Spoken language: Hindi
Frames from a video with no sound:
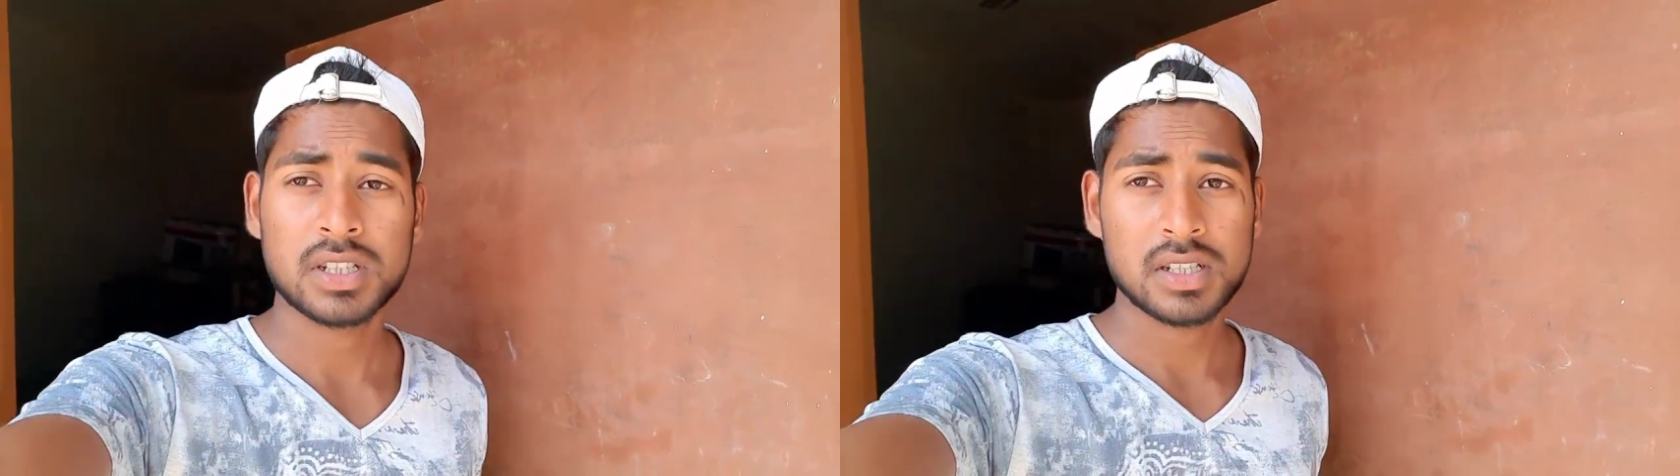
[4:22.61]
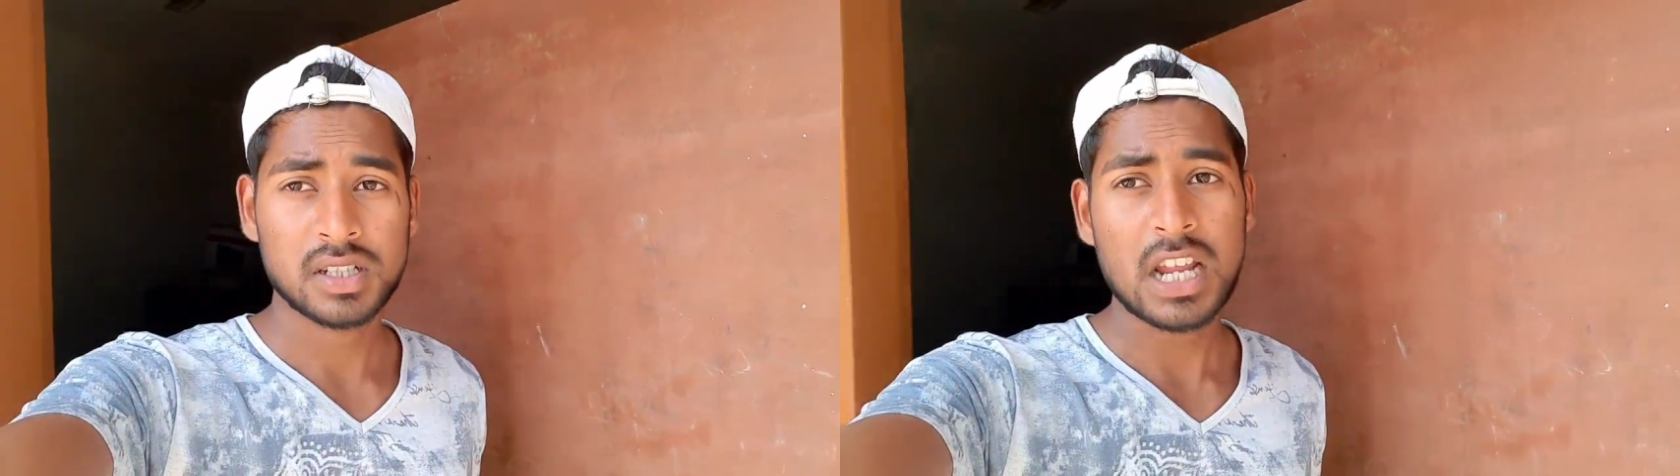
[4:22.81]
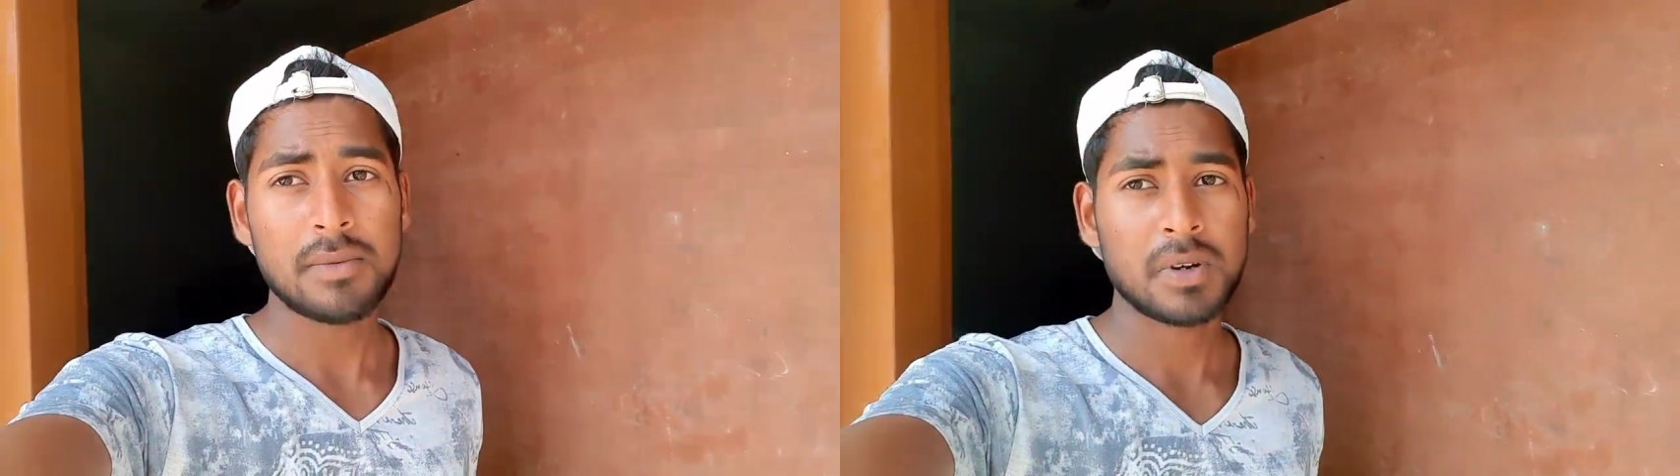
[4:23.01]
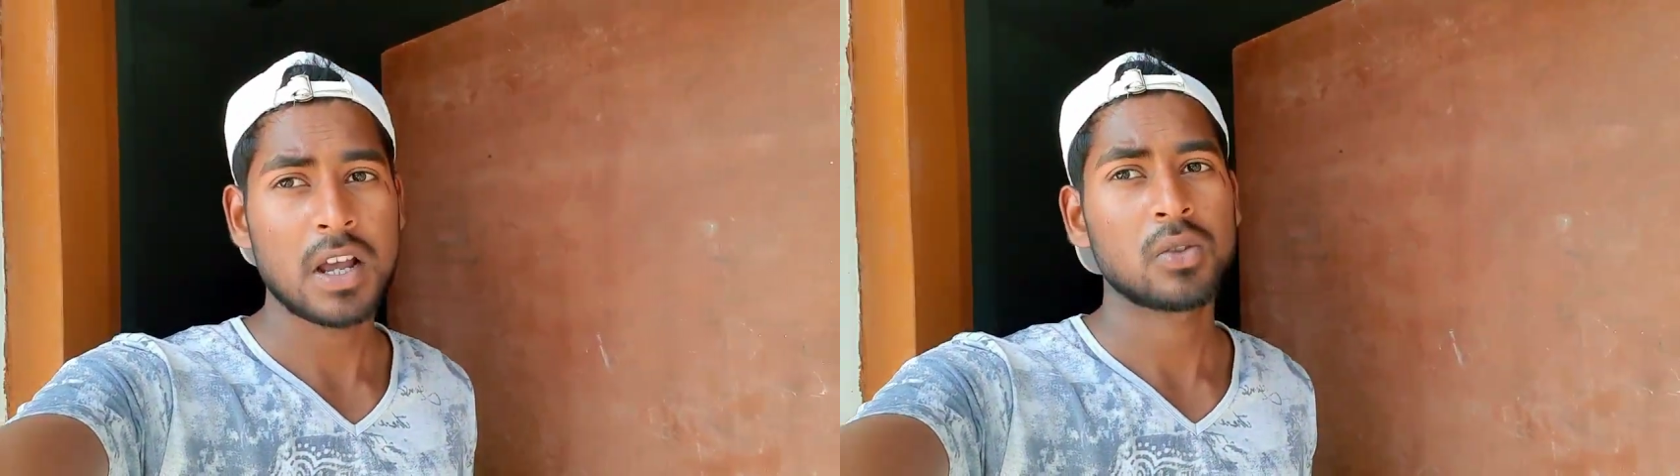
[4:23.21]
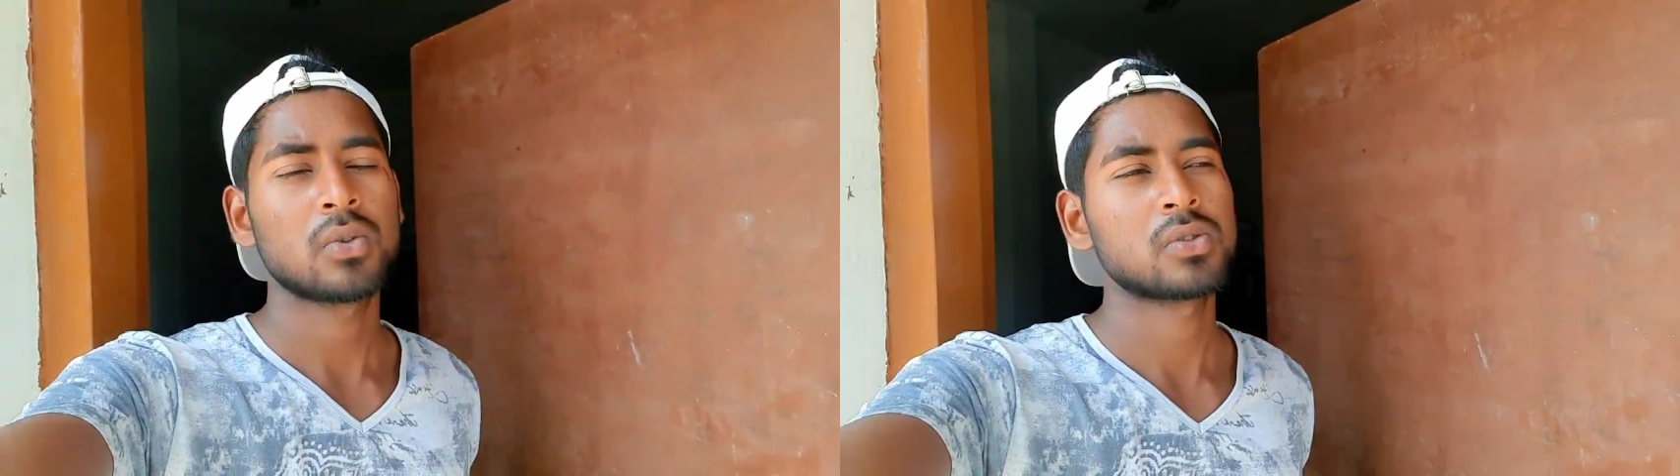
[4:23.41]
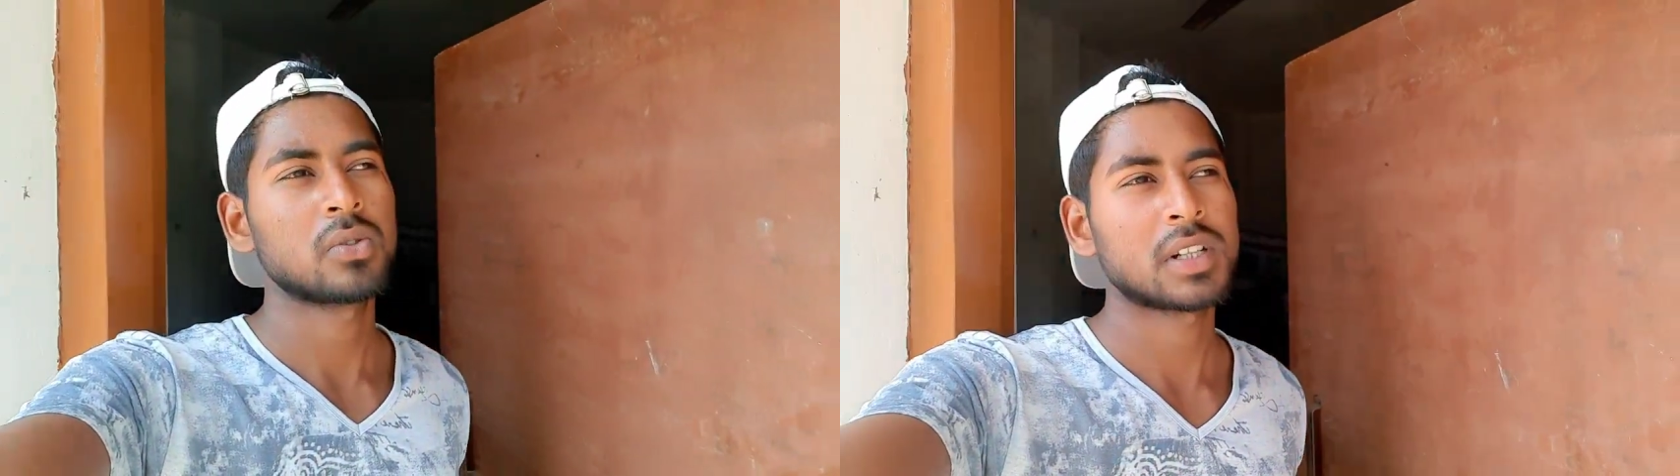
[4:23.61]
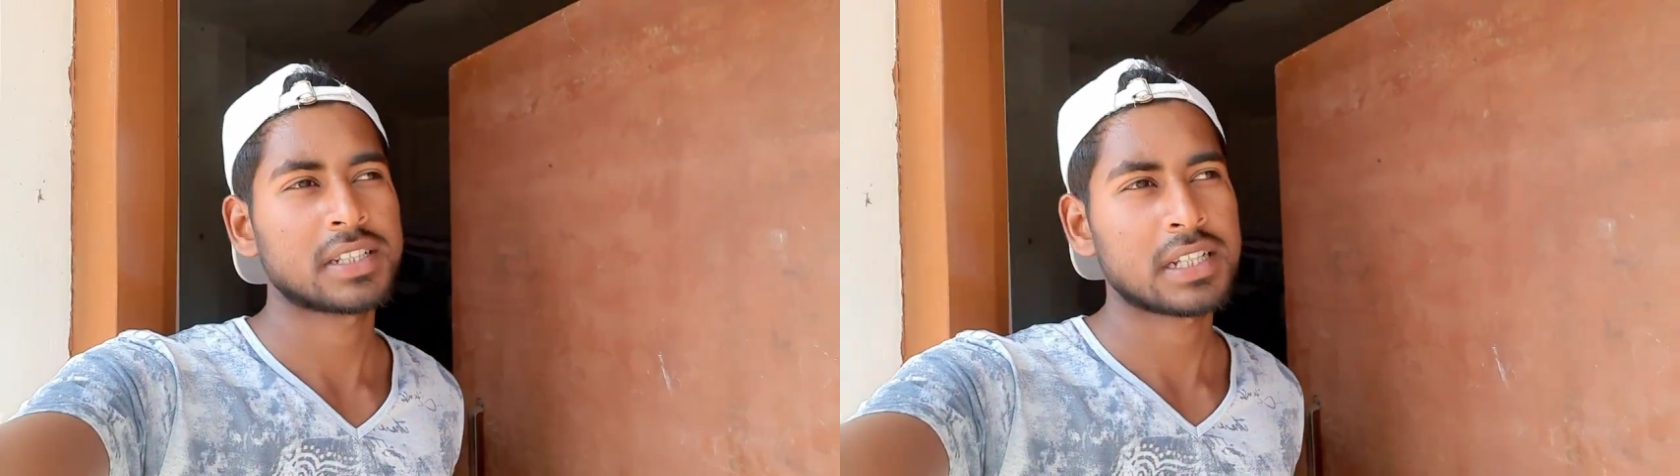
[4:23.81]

सब्सक्राइब करें दोस्तों के